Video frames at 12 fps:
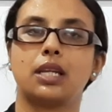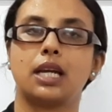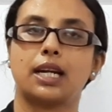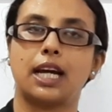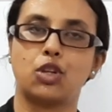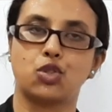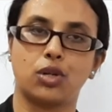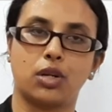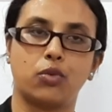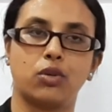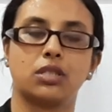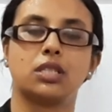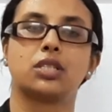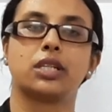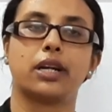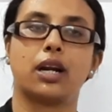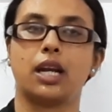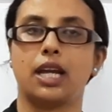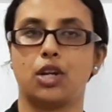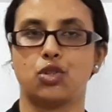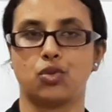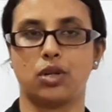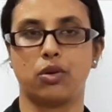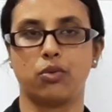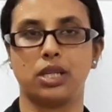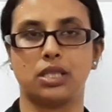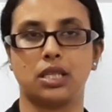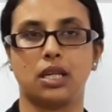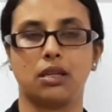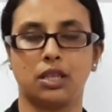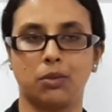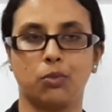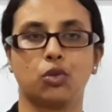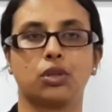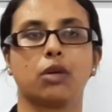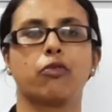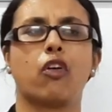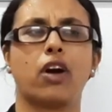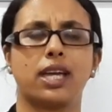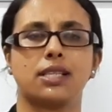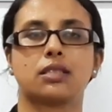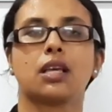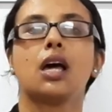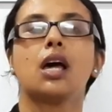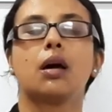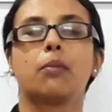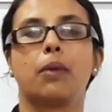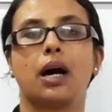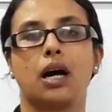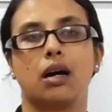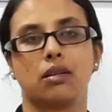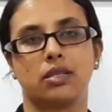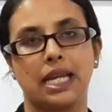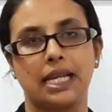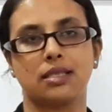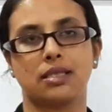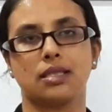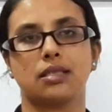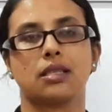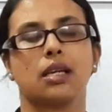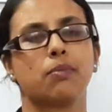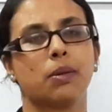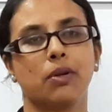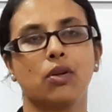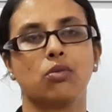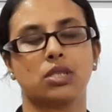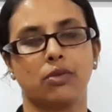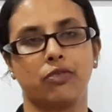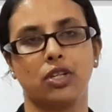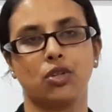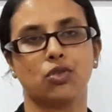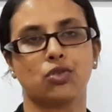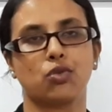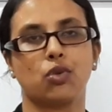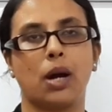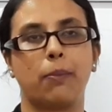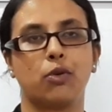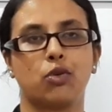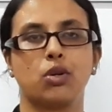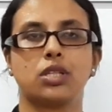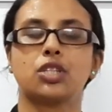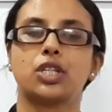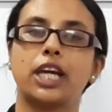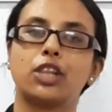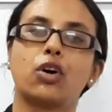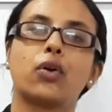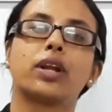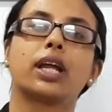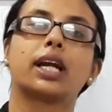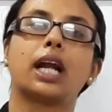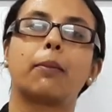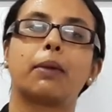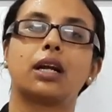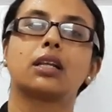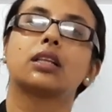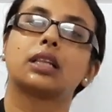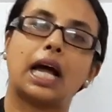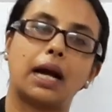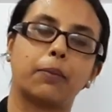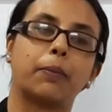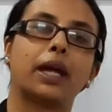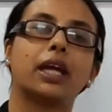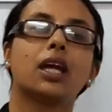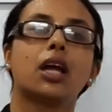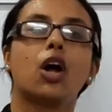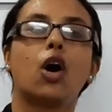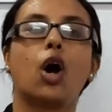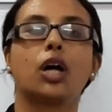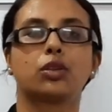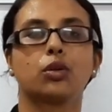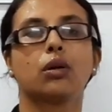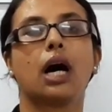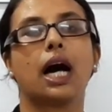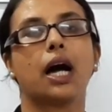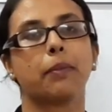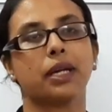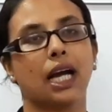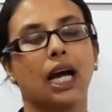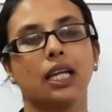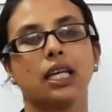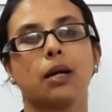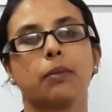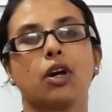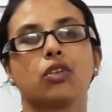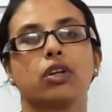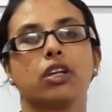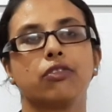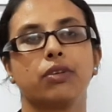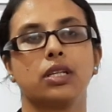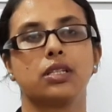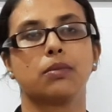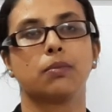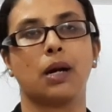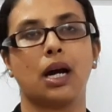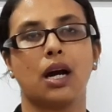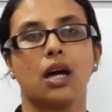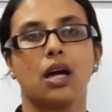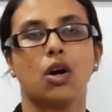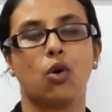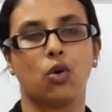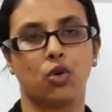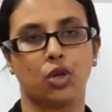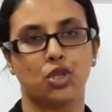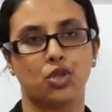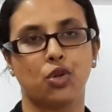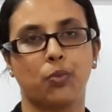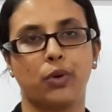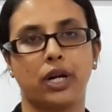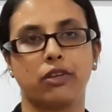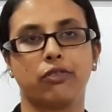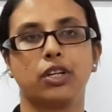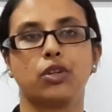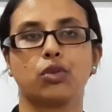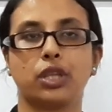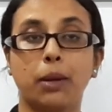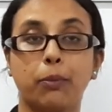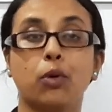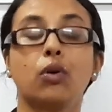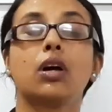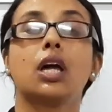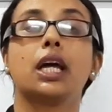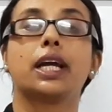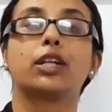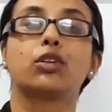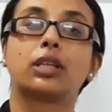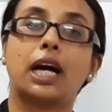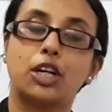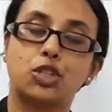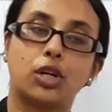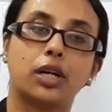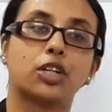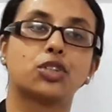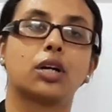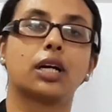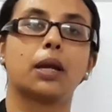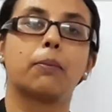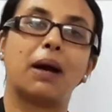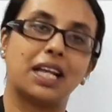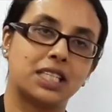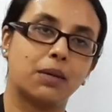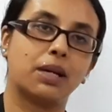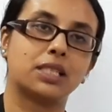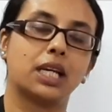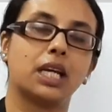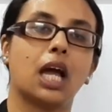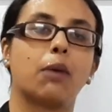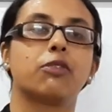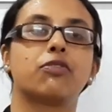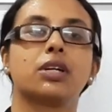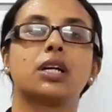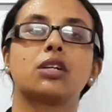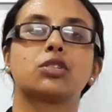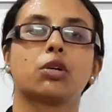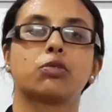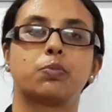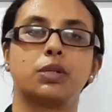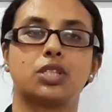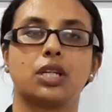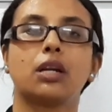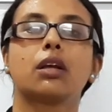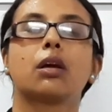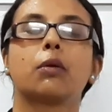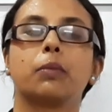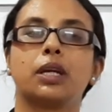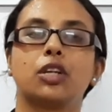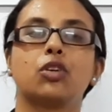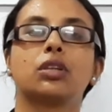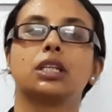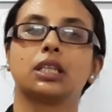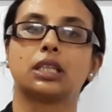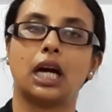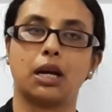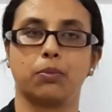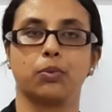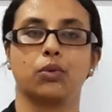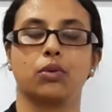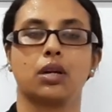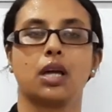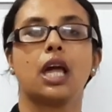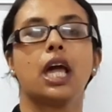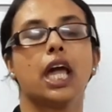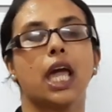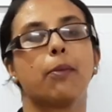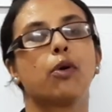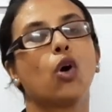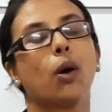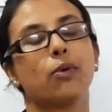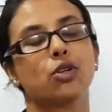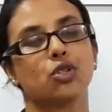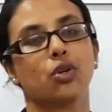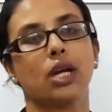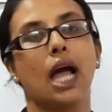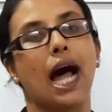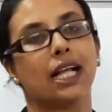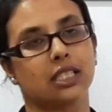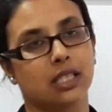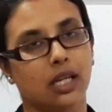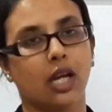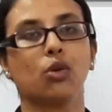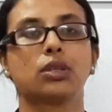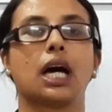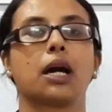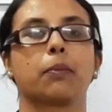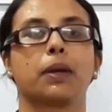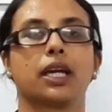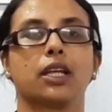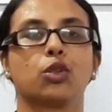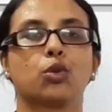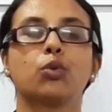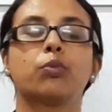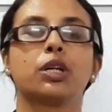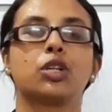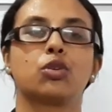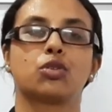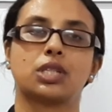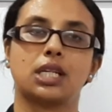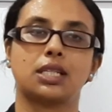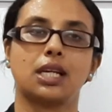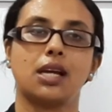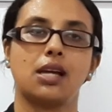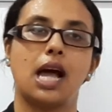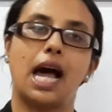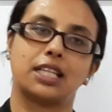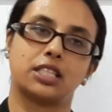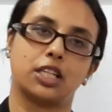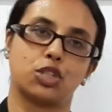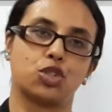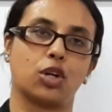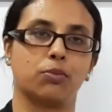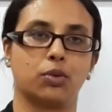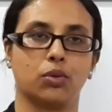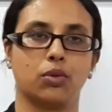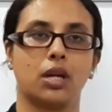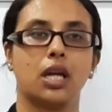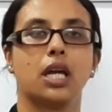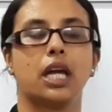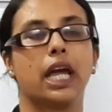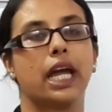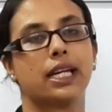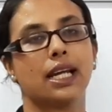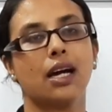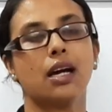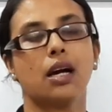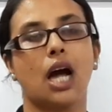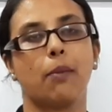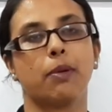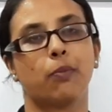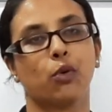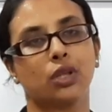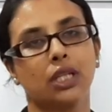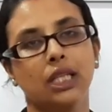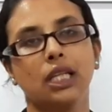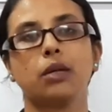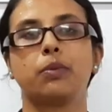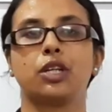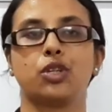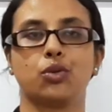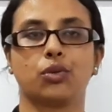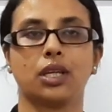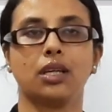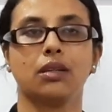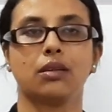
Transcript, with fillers: নিয়ে একটা আলোচনা করেছি জেরার নিয়ে আলোচনা হয়েছে ইতিমধ্যে ভয়েস বা টেন্সেস বিভিন্ন যে ভিডিওসগুলো আপলোড হয়েছে সেই ধরনের গ্রামার থাকবেই হয়তো আগামীকালই আমি হয়তো ইনফিনিটিভ বা অন্য কিছুর ওপর একটা ভিডিও দেব কিন্তু তার সঙ্গে সঙ্গে মাঝে মাঝেই আমি ফিগার্স অফ স্পিচের ভিডিও দিতে থাকব এবং অবশ্যই আজকেও থাকবে কিন্তু ভিডিওর শেষে আজকের শব্দ এটা আমি প্রতিদিনই ভিডিওতে